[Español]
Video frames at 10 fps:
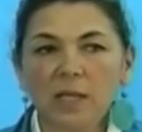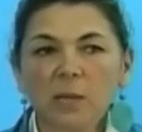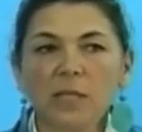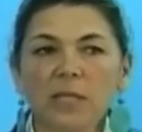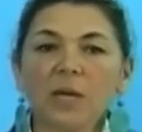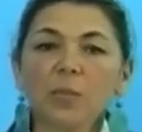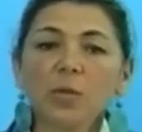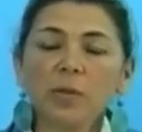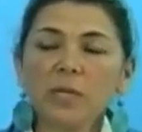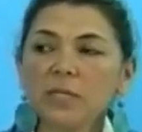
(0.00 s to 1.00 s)
nivel de la
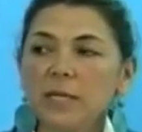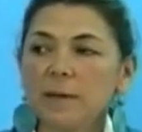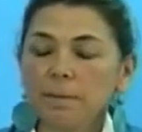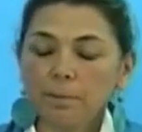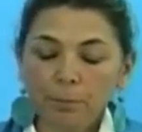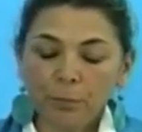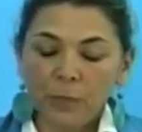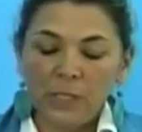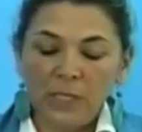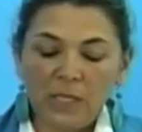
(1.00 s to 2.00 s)
provincia
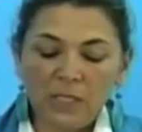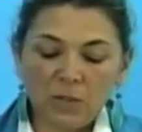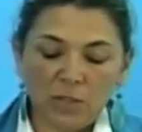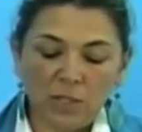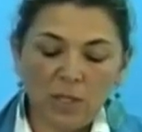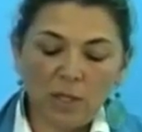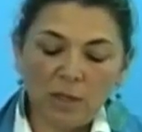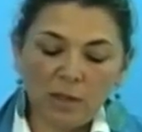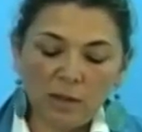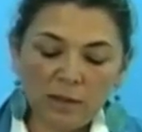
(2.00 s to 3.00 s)
y eso se
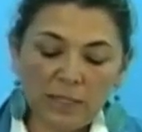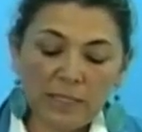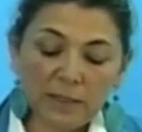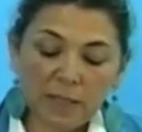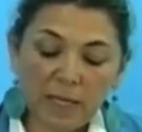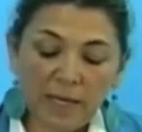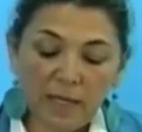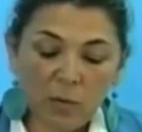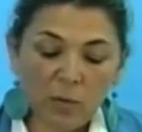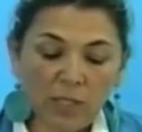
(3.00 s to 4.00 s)
hay
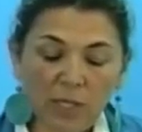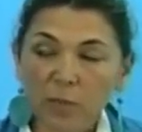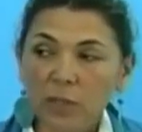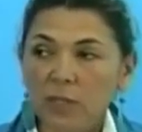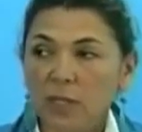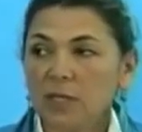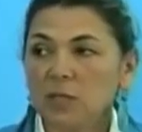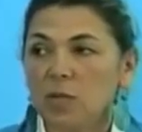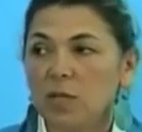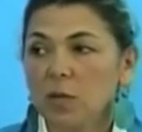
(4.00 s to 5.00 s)
únicamente en la
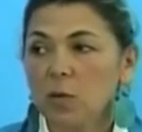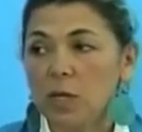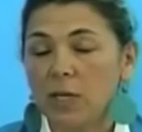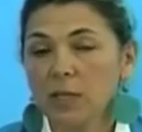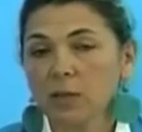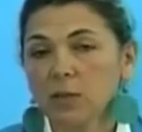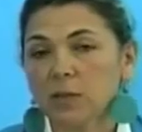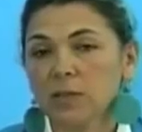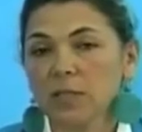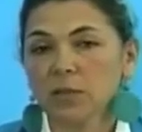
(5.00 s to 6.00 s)
ciudad de Cuenca,
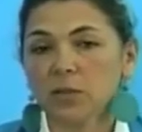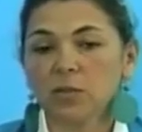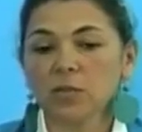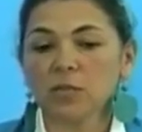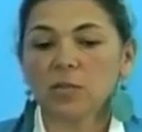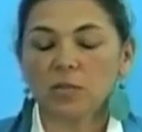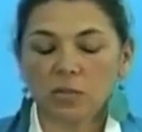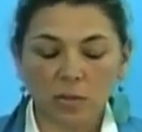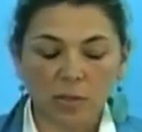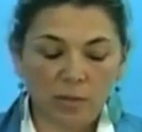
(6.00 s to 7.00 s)
entonces a nosotros nos
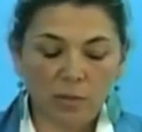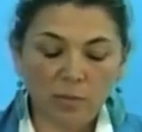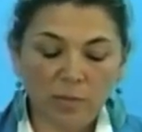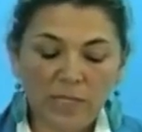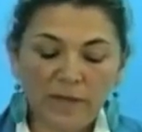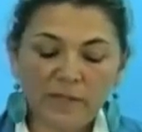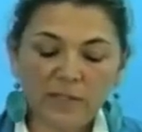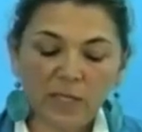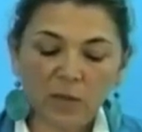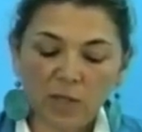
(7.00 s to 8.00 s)

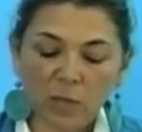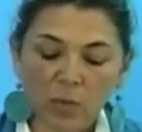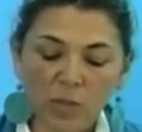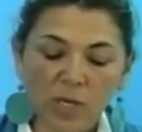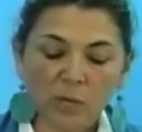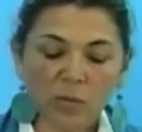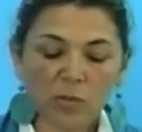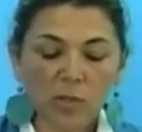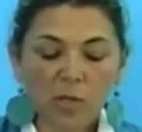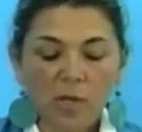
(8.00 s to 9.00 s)
manifestaron que podríamos
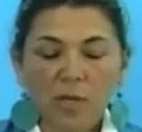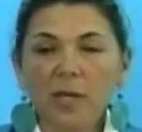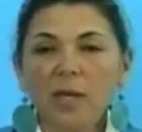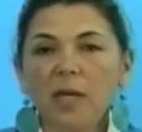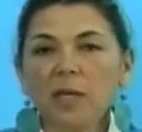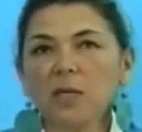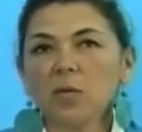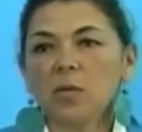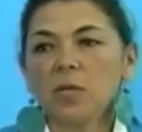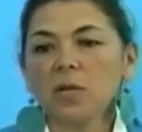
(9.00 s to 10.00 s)
eh,
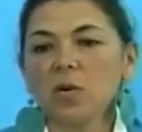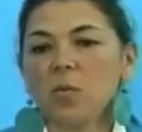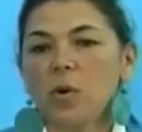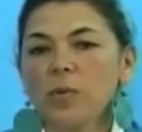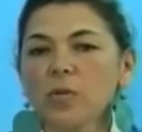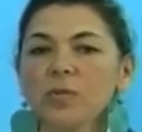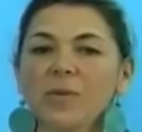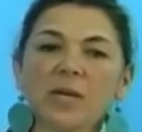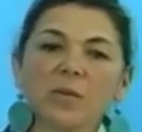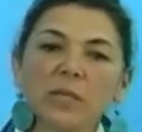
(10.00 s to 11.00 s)
reunir como
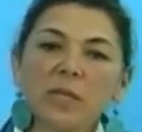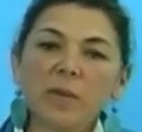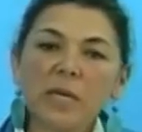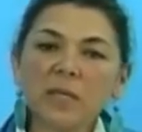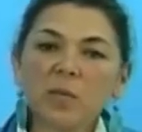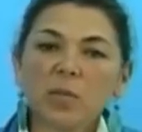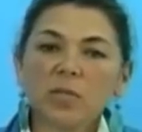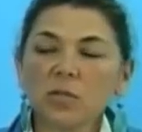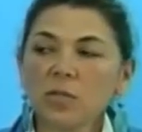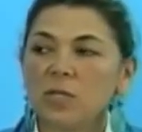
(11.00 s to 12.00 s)
aproximadamente 20
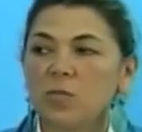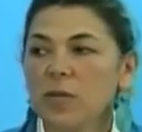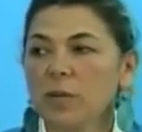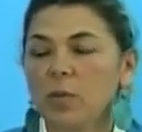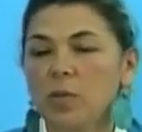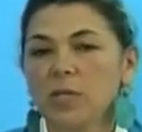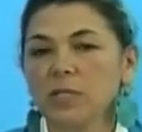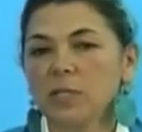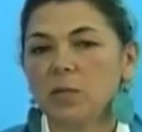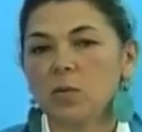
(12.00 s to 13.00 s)
personas para poder
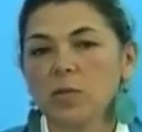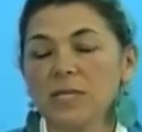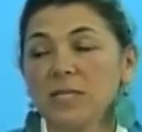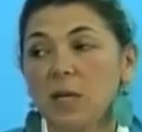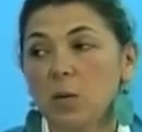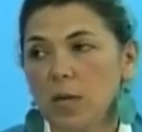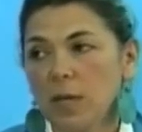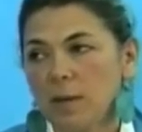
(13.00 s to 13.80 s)
hacer una célula.